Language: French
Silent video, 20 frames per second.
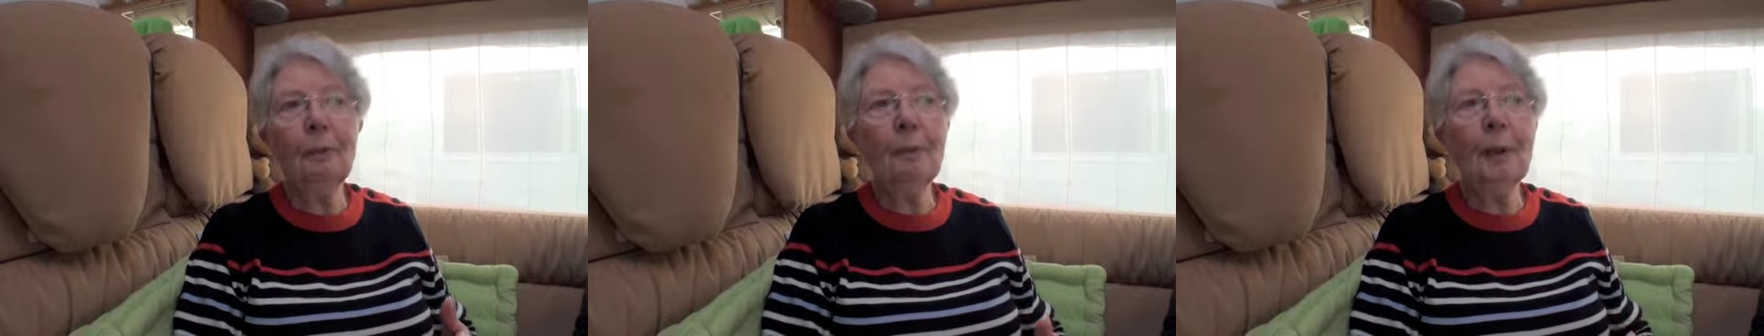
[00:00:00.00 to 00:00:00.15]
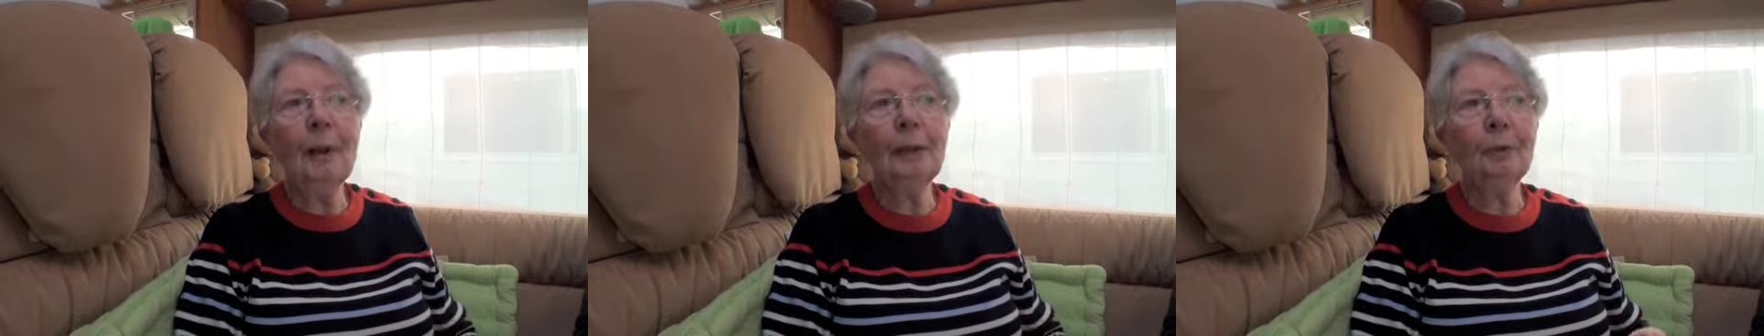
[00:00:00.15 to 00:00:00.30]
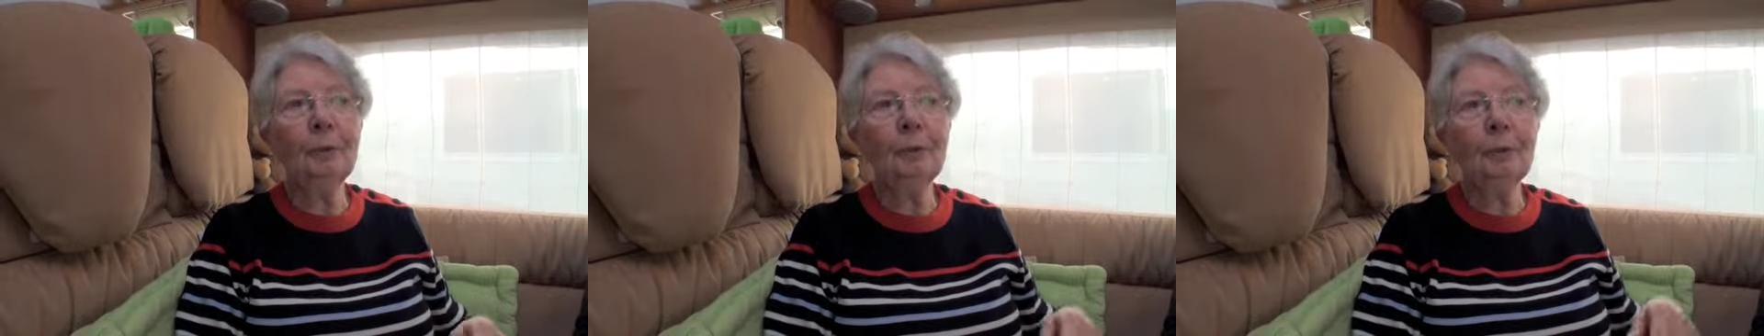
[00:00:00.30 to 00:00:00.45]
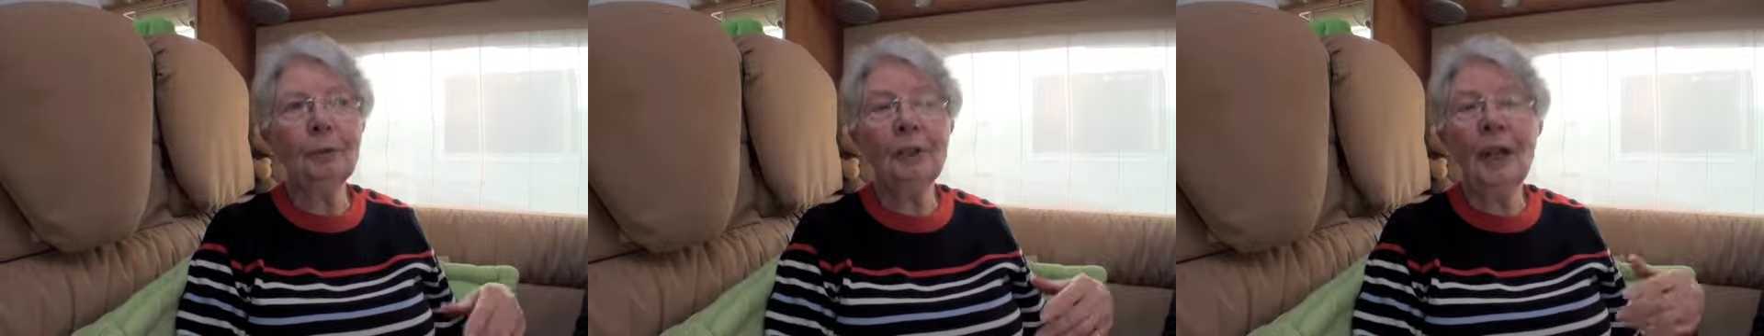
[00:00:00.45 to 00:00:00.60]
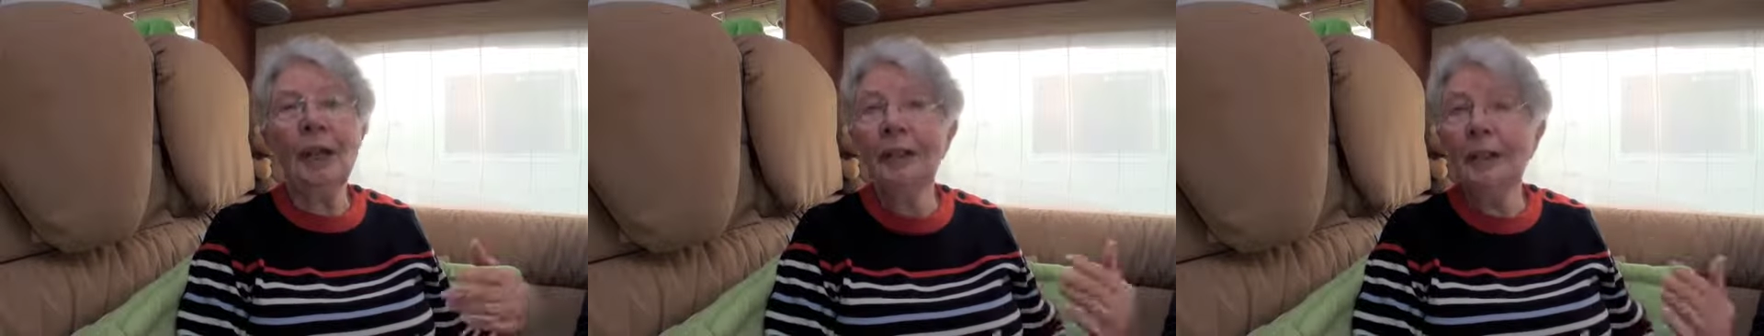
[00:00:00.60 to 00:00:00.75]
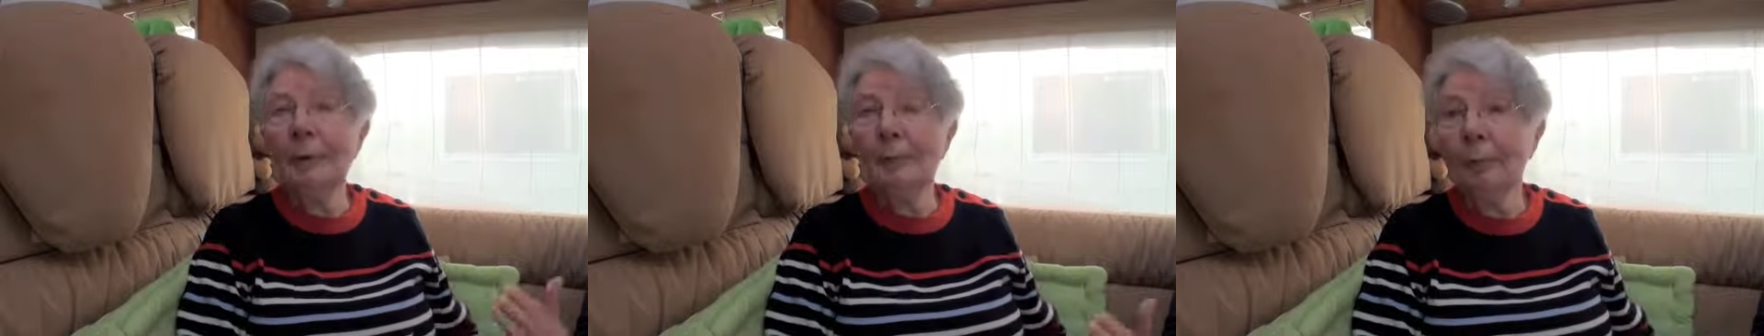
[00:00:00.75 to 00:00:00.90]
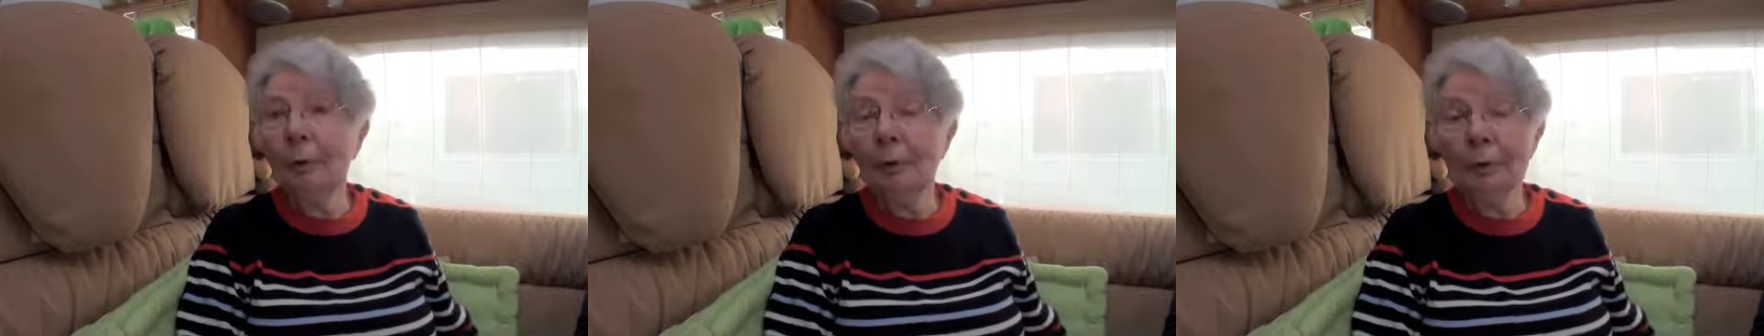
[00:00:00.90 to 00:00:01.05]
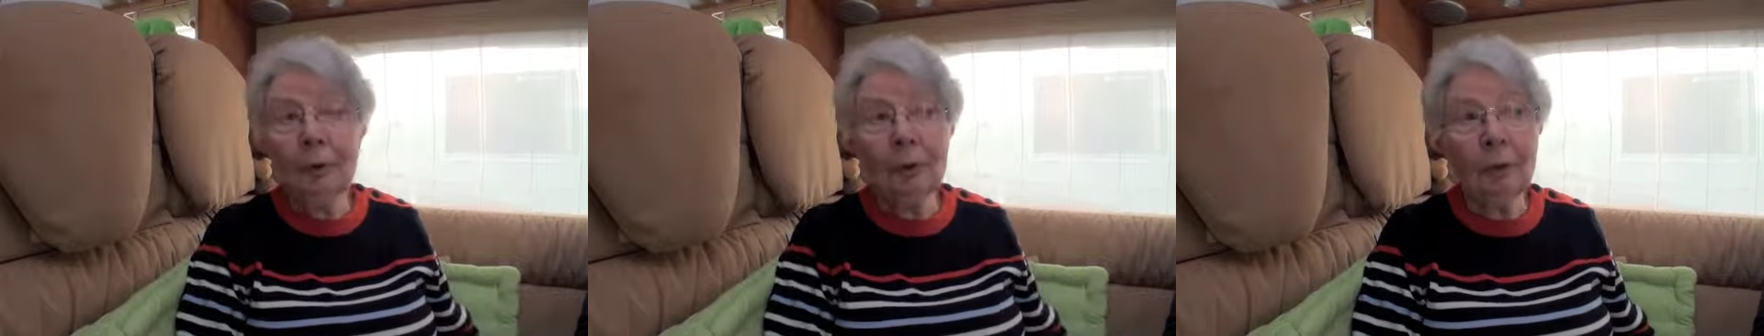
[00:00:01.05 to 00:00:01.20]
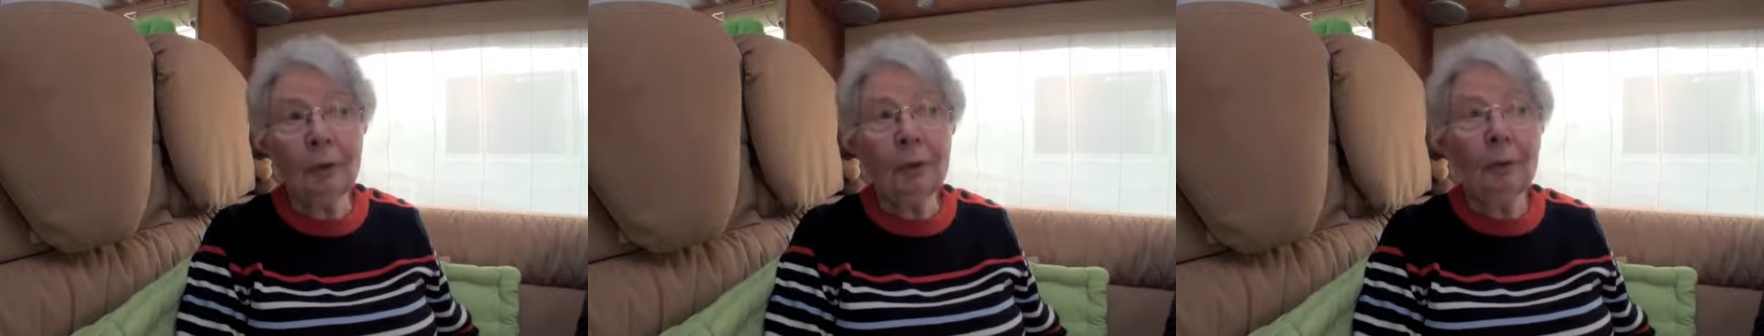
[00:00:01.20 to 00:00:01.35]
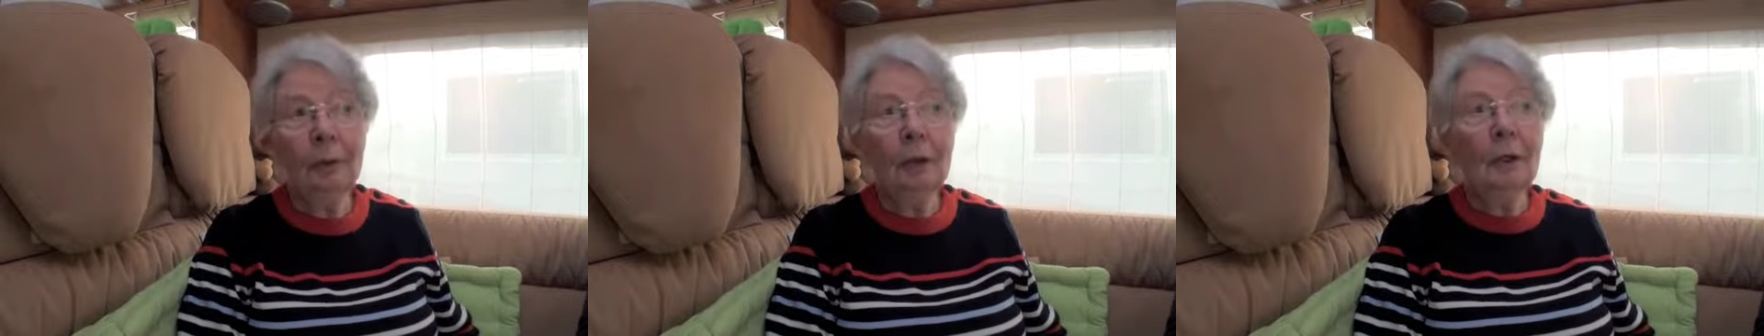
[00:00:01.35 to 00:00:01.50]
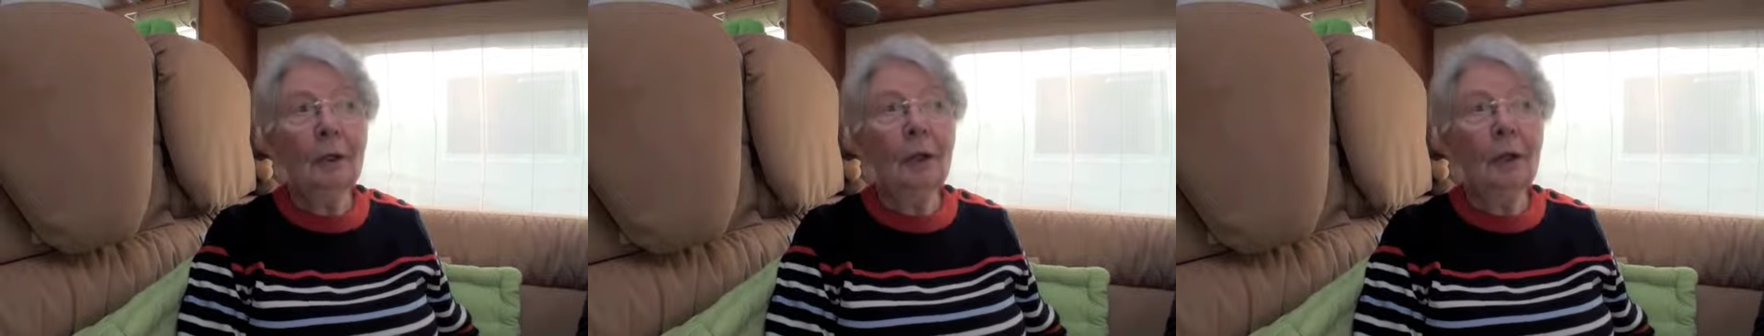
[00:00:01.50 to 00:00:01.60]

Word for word: pas quand on est indépendant.